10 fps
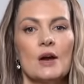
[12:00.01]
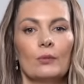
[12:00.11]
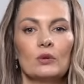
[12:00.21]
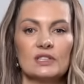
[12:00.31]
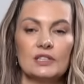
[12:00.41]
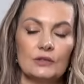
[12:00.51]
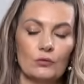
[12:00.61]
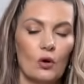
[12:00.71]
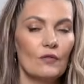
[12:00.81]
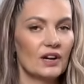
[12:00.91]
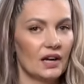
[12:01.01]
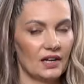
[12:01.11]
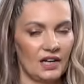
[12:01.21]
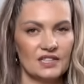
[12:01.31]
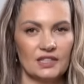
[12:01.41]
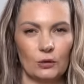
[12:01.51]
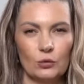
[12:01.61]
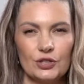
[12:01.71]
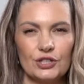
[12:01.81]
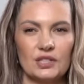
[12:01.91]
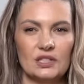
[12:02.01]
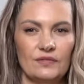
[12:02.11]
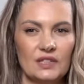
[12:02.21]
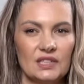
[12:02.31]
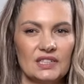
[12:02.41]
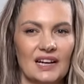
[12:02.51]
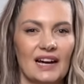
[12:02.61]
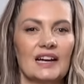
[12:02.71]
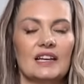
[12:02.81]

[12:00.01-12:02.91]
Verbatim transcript: После него вы как раз научитесь видеть, как